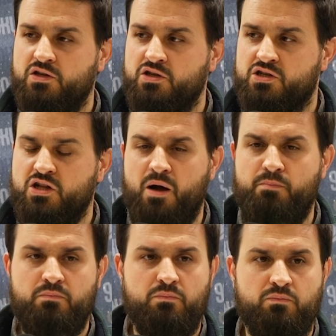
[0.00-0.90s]

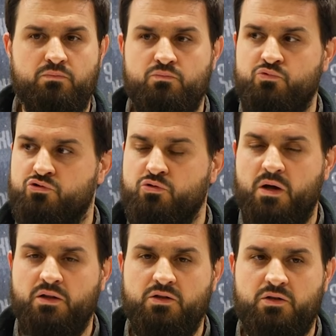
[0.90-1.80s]
İslam,
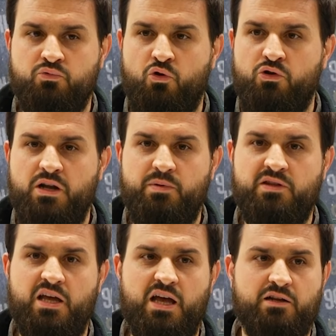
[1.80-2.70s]
Müslümanlık bu öyle bir
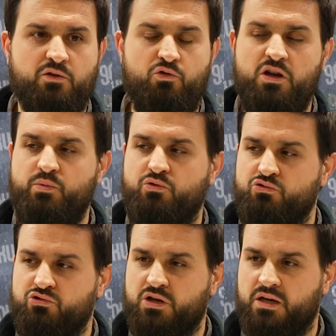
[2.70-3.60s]
değer, öyle bir
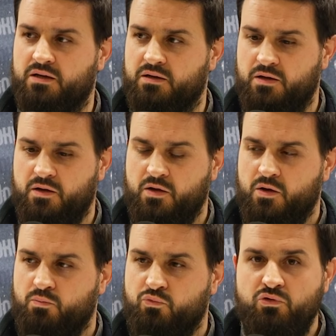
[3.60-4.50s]
güç ki
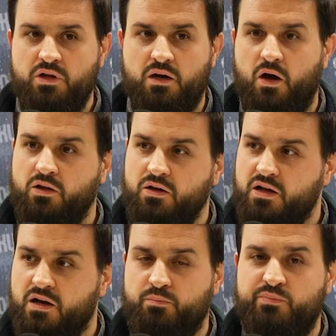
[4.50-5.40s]
bunlar
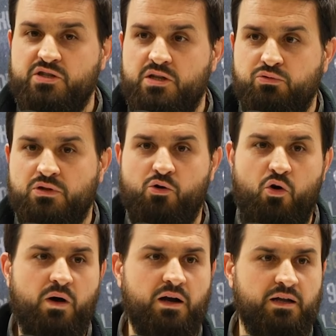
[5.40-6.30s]
alırlar, bizi de buradan
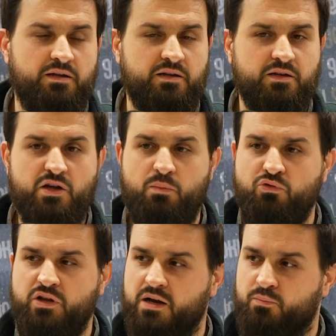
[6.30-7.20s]
kovarlar. Ya
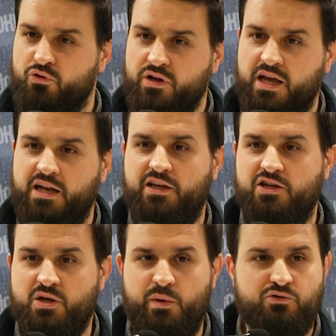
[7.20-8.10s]
bunlara boyun eğerek
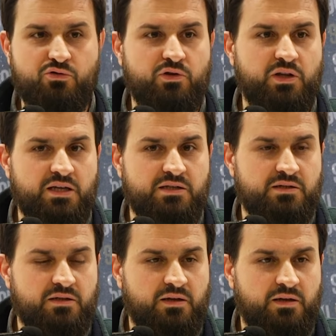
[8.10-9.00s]
yaşamak
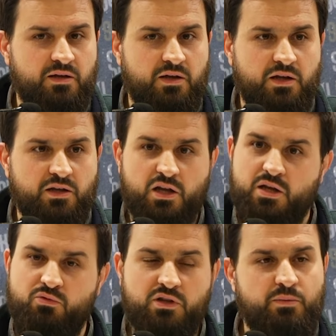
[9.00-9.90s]
zorundayız ya
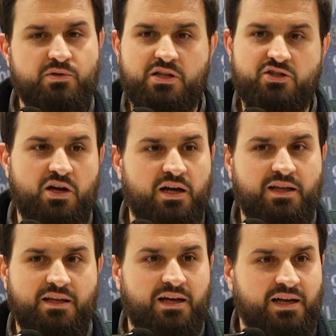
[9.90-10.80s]
da bunlar bizle cihad
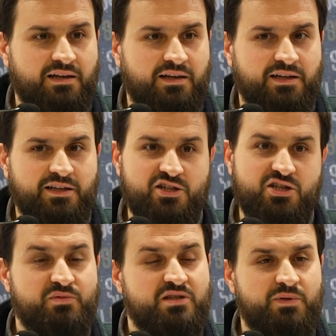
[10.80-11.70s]
ederler,
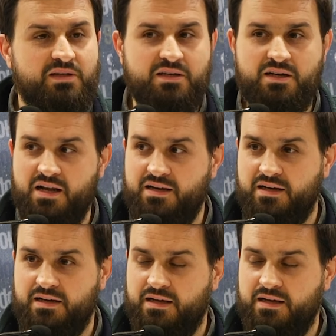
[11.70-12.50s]
işimizi bitirirler